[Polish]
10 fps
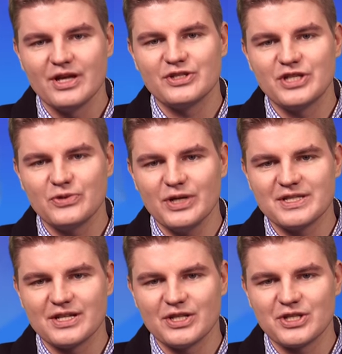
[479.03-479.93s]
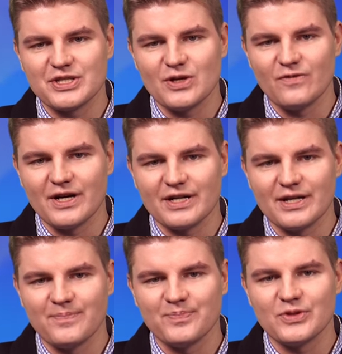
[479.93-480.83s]
Dziękuję serdecznie za
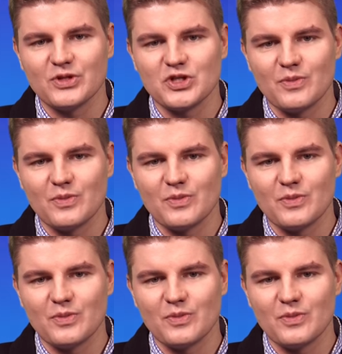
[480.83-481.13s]
uwagę. Do